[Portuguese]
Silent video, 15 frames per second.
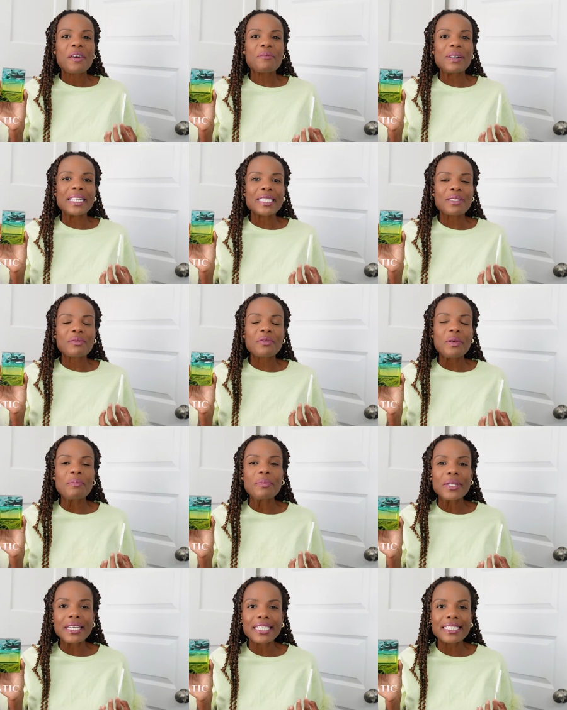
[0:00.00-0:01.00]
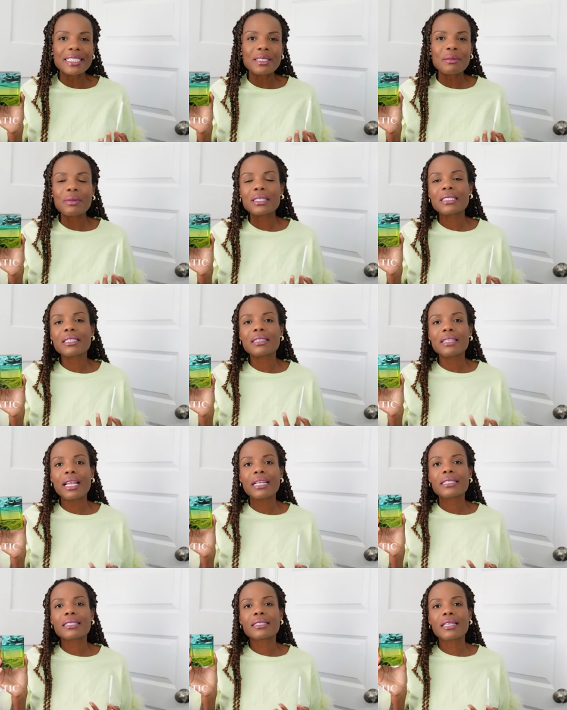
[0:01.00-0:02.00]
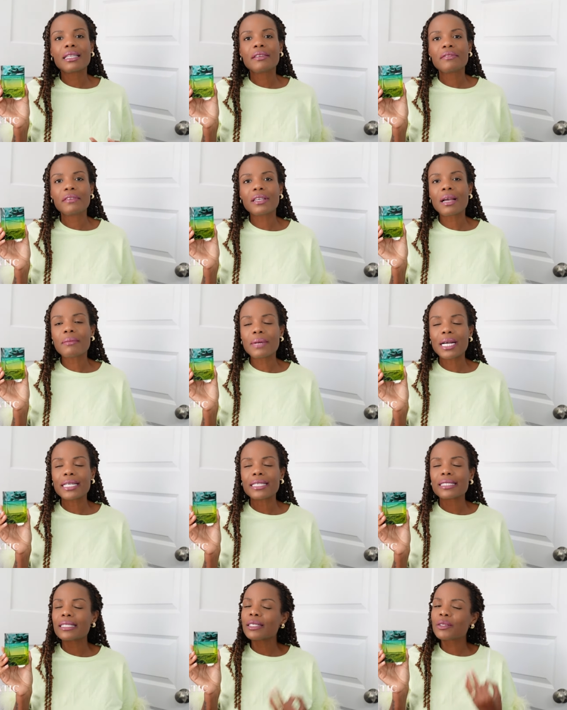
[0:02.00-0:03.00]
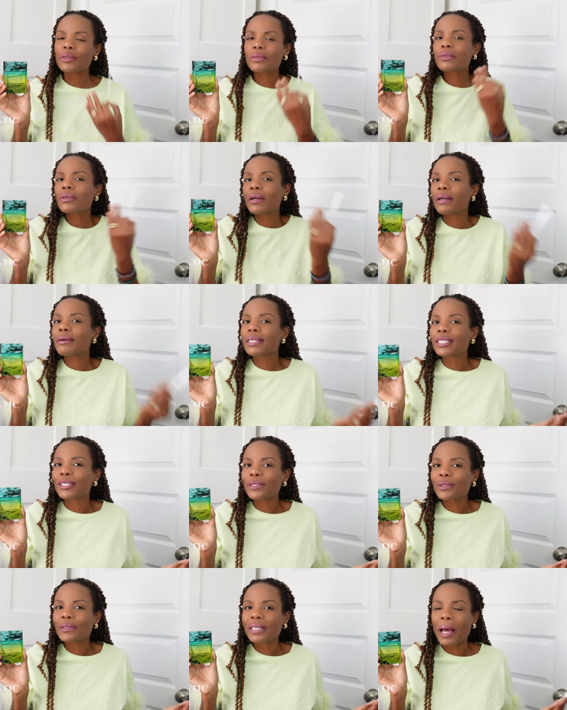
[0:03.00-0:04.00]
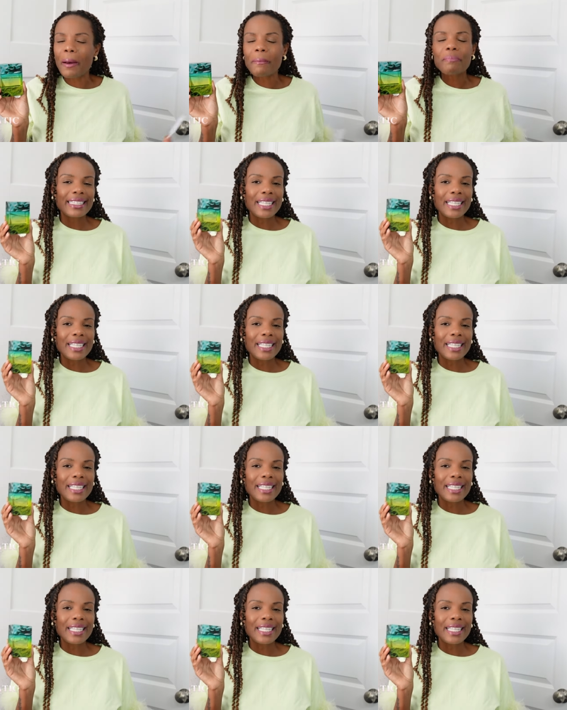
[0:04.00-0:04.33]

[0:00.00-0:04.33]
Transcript: mais vibrantes, mais intensas, ele fica mais. Isso sou eu achando, tá?